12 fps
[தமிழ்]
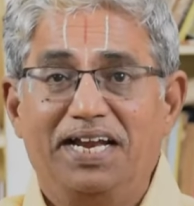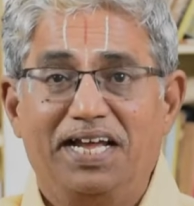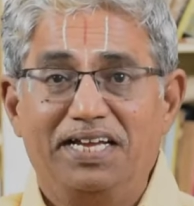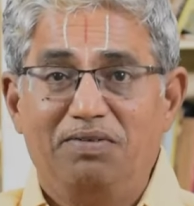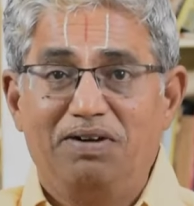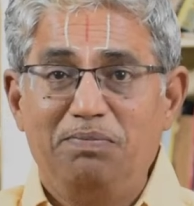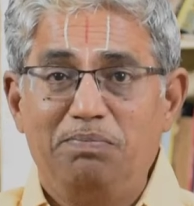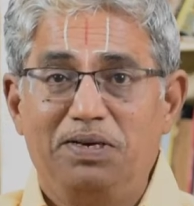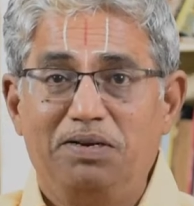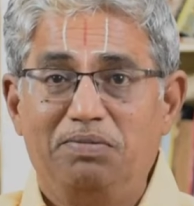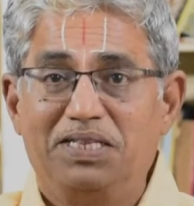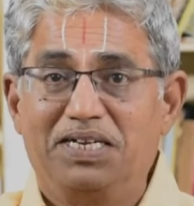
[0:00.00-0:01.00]
ஏன்னா இவளை
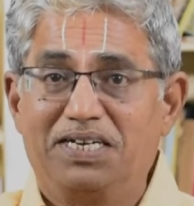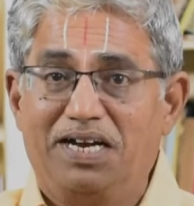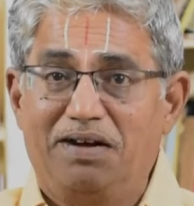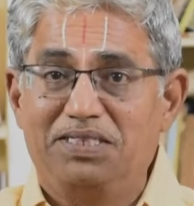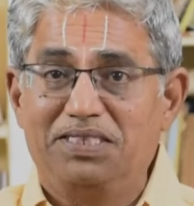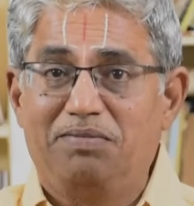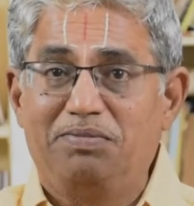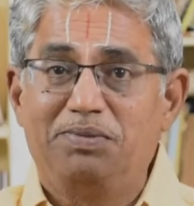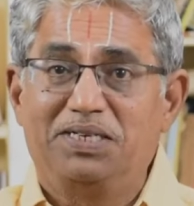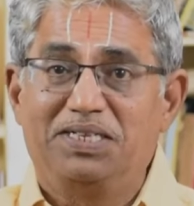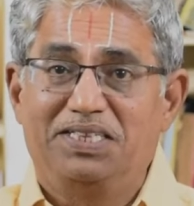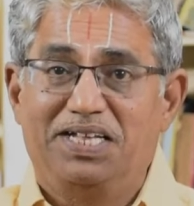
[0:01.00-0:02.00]
பெறுவதற்கு அவன்
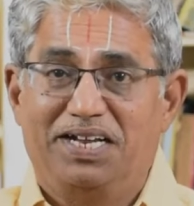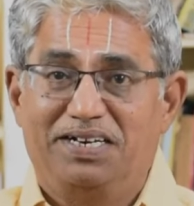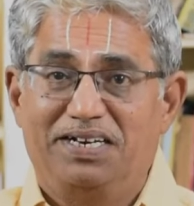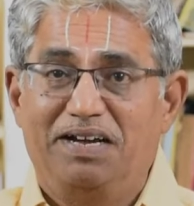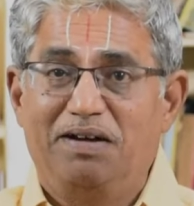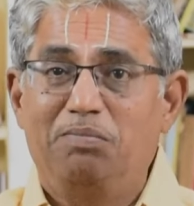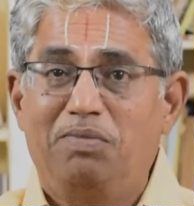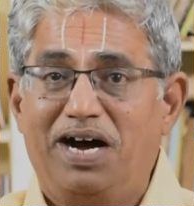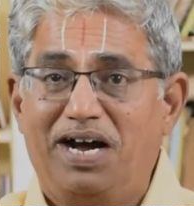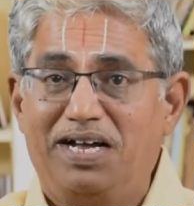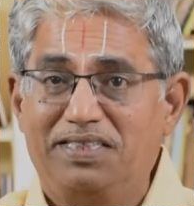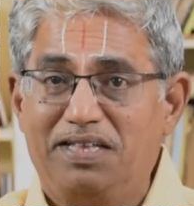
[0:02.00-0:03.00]
தவம் இருந்தான்
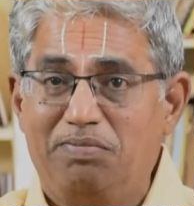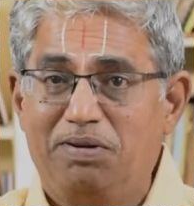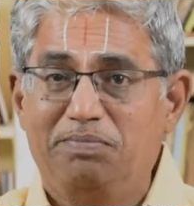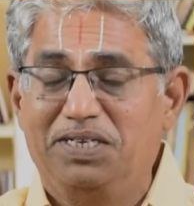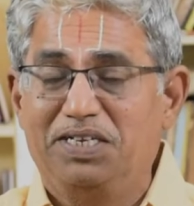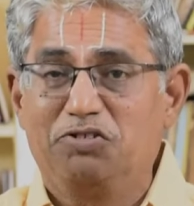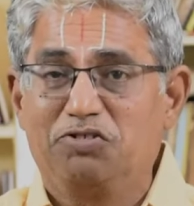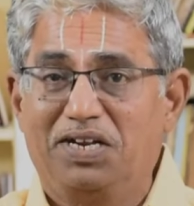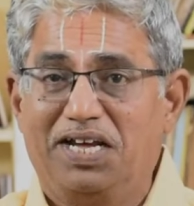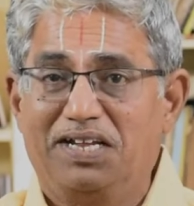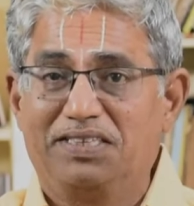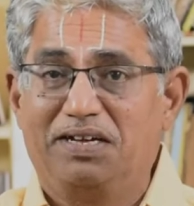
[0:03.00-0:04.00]
மாதவம் என்று
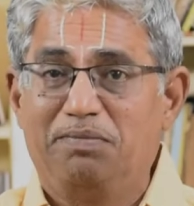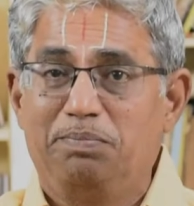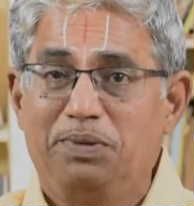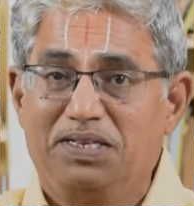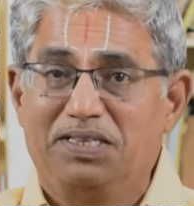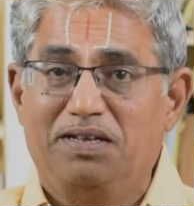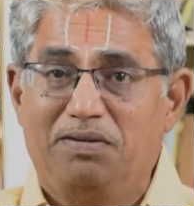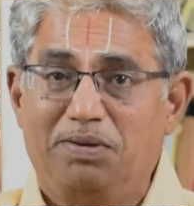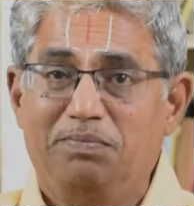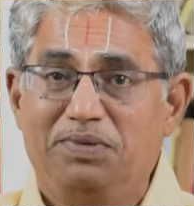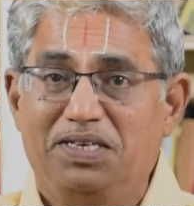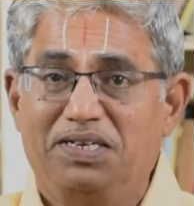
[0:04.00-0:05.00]
சொன்ன அர்த்தம்
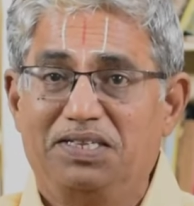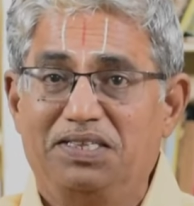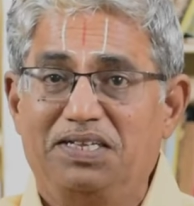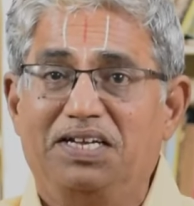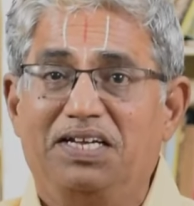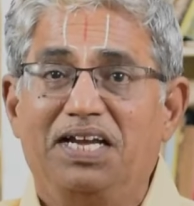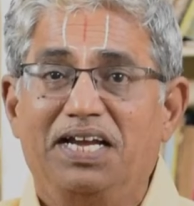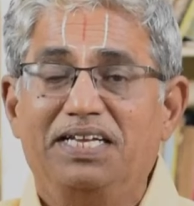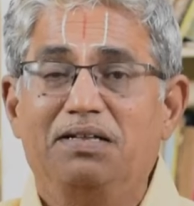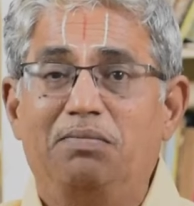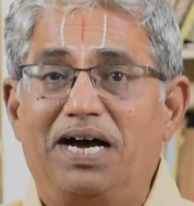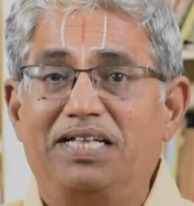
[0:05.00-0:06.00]
பெருந்தவம் இருந்து
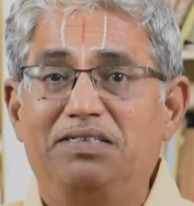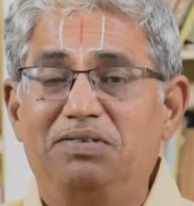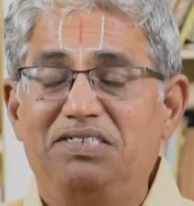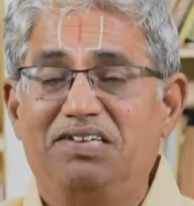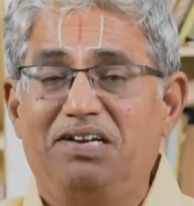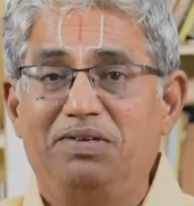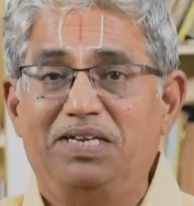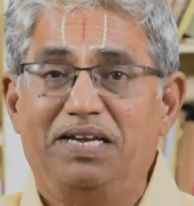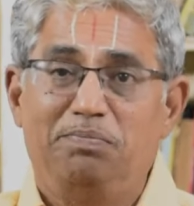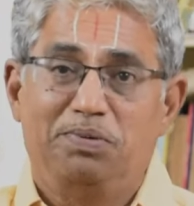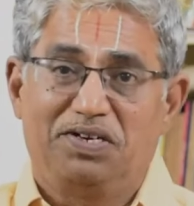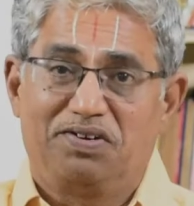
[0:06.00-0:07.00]
இந்த மாதவ
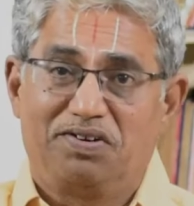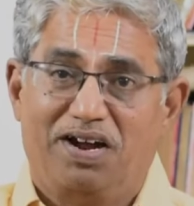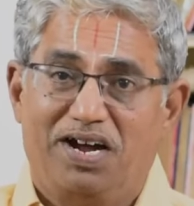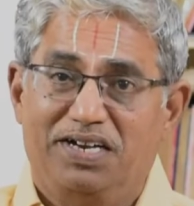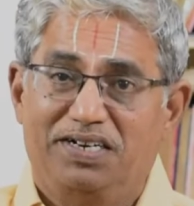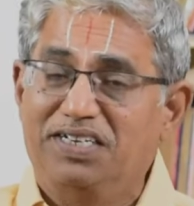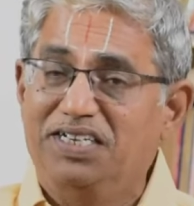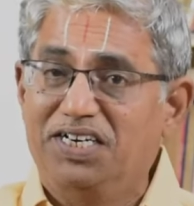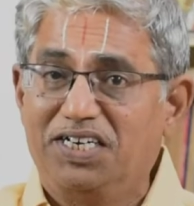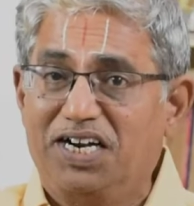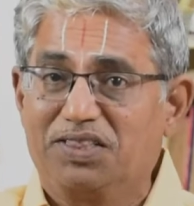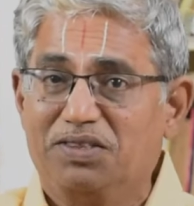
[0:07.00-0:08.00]
செல்வியை பெற்றான்
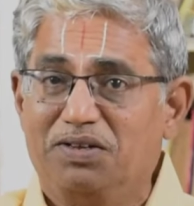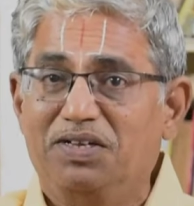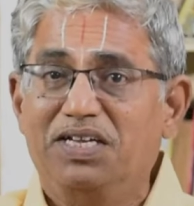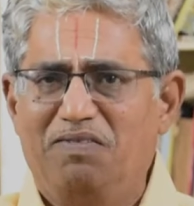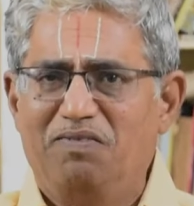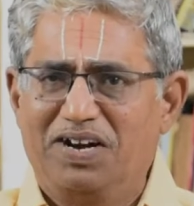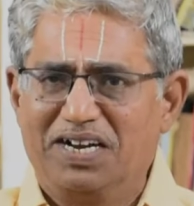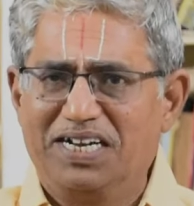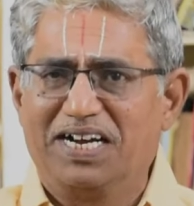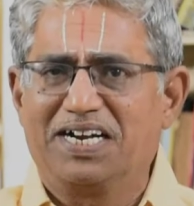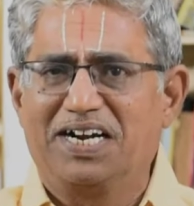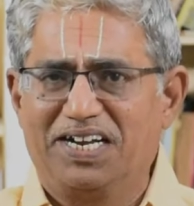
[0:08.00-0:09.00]
என்று அர்த்தம்
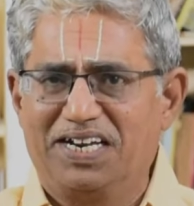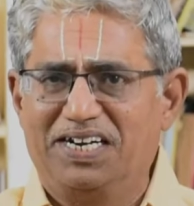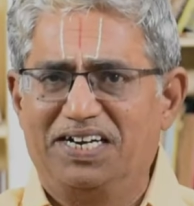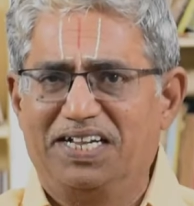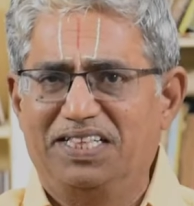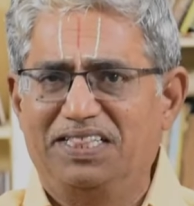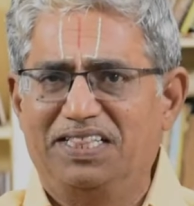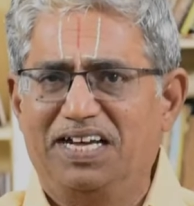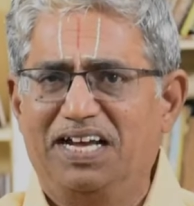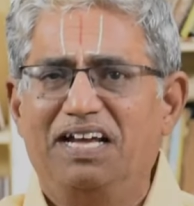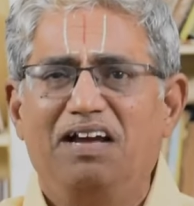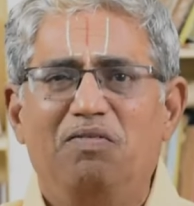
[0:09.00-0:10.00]
வங்க கடல் கடைந்த
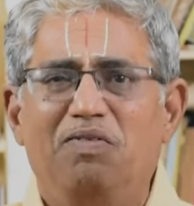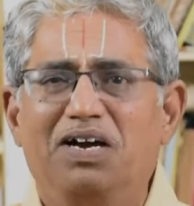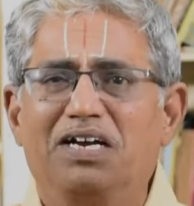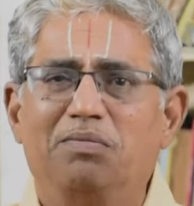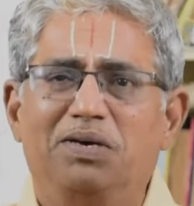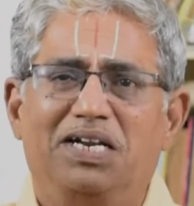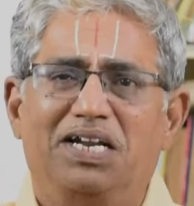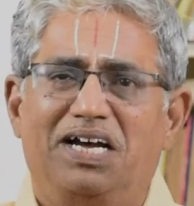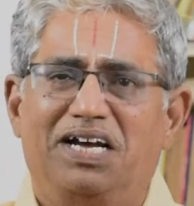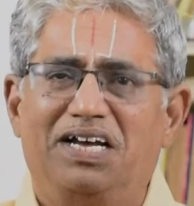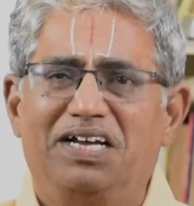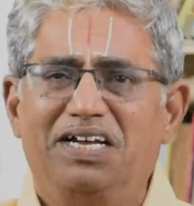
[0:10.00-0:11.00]
வங்கம்னா